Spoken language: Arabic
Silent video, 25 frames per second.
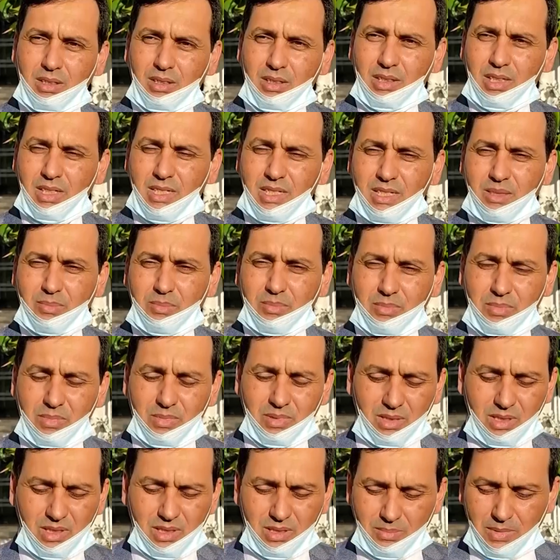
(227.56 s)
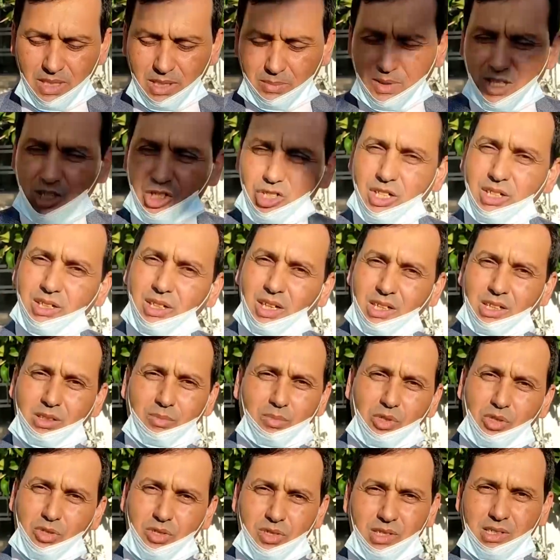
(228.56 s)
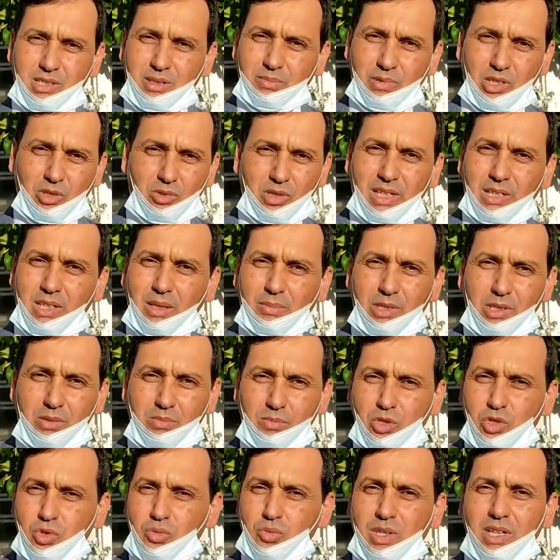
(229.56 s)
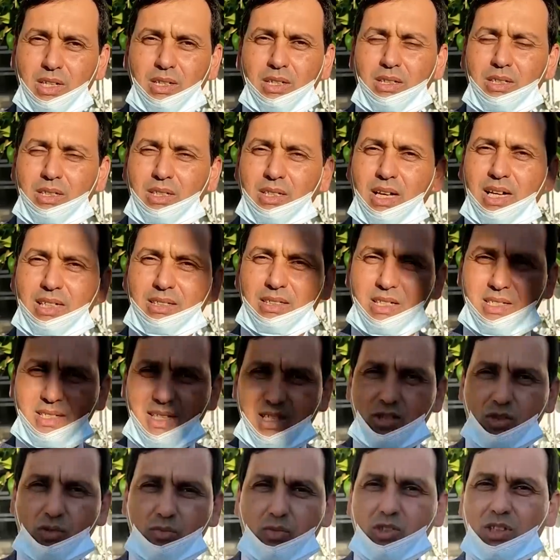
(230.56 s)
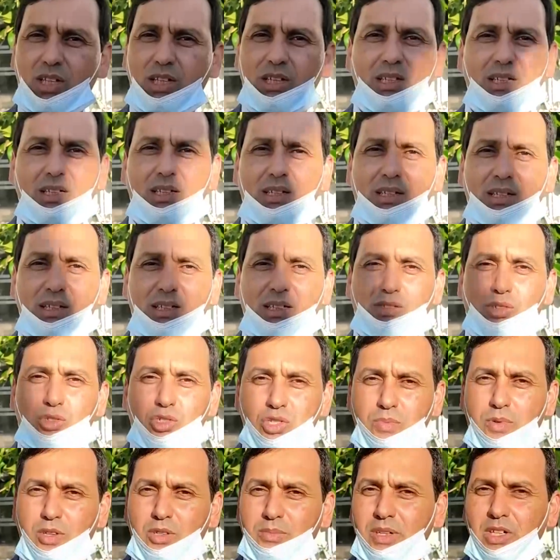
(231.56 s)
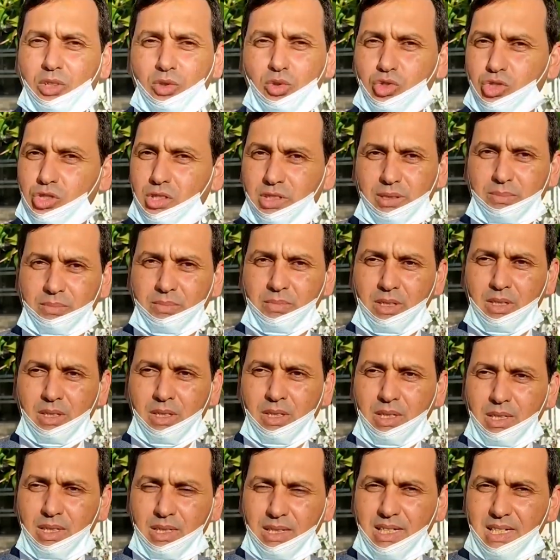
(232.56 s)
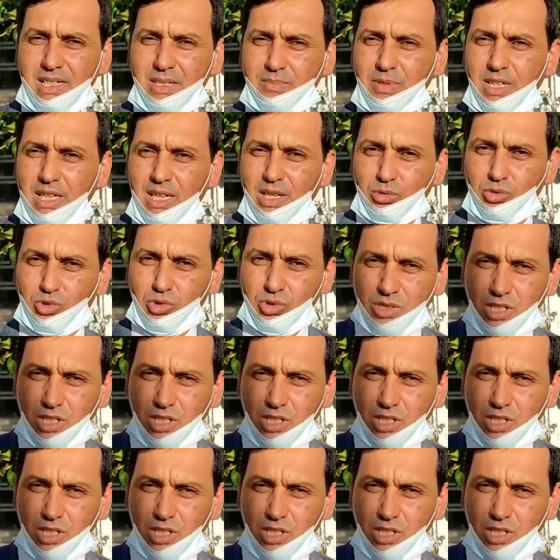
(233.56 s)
لازم آه، ما يبقاش انا ريد بيوس تما ولا انا بريد بيوس ولا حتى ستاسيون تاع لي ترونسبور ما يكونش تما لازم يعاودوا